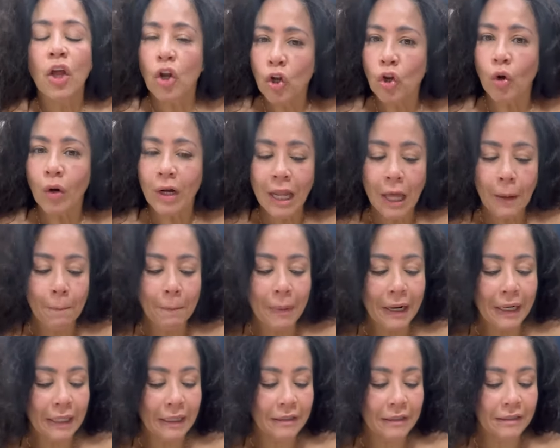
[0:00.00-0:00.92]
¿No les
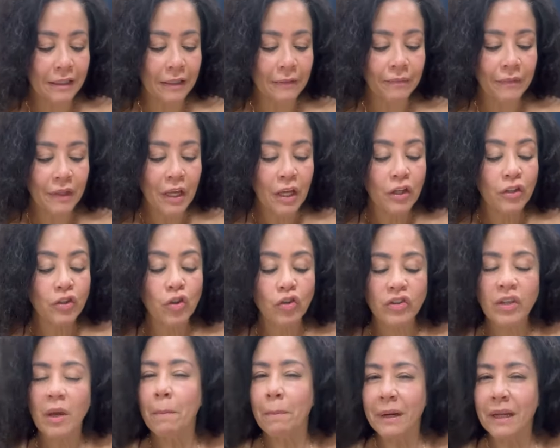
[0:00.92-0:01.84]
parece? Yo
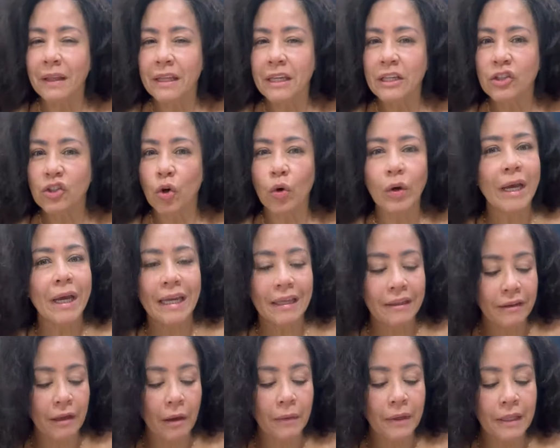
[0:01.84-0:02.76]
siempre he dicho que en
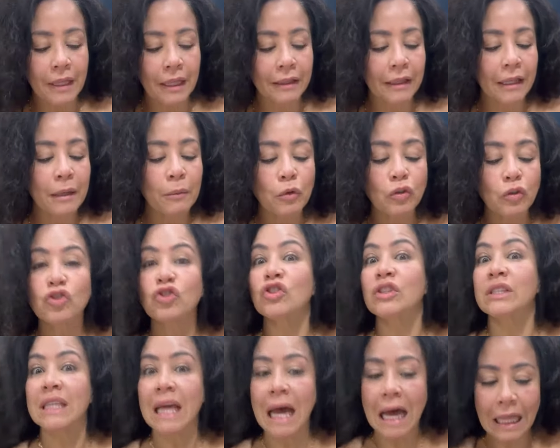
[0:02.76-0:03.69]
esta vida tenemos
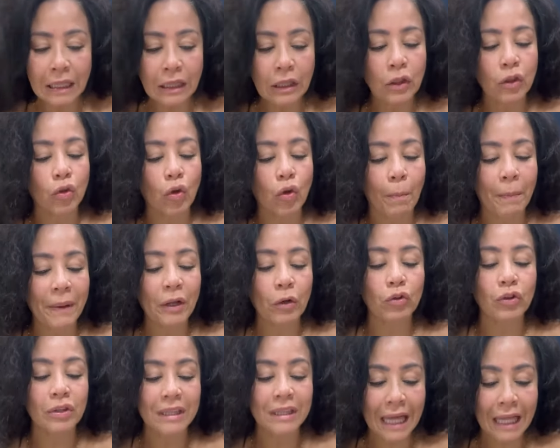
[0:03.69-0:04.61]
tanto,
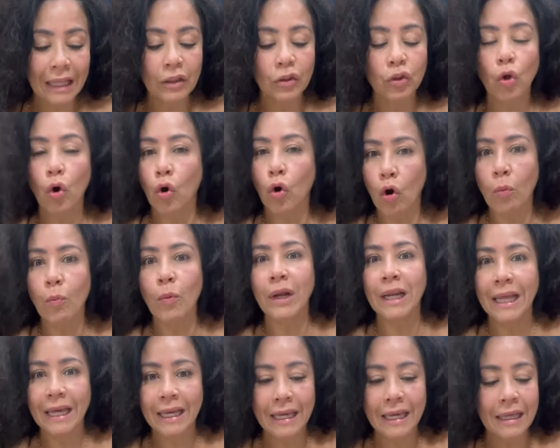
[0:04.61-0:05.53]
pero tanto como
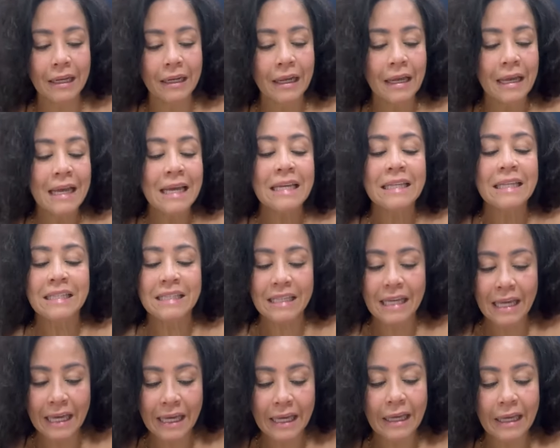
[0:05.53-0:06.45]
elegir
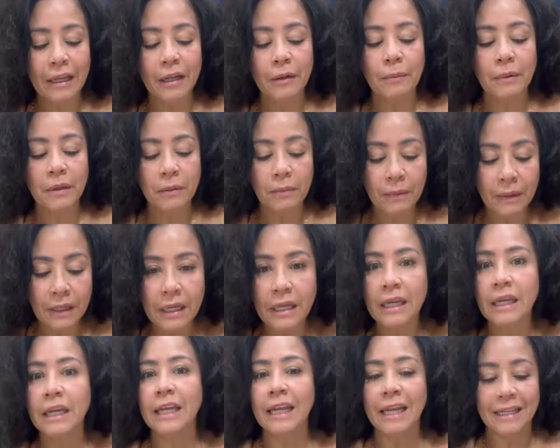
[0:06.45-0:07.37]
ser,
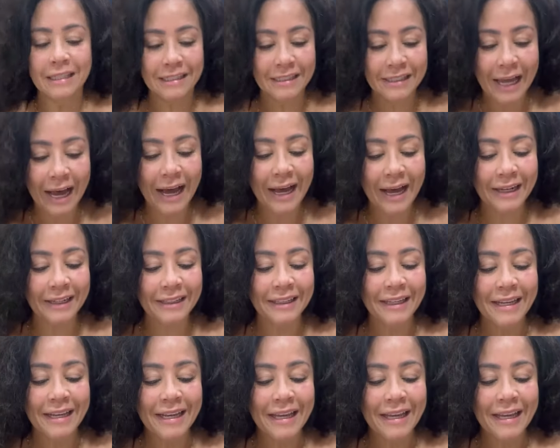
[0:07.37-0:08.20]
vivir, estar,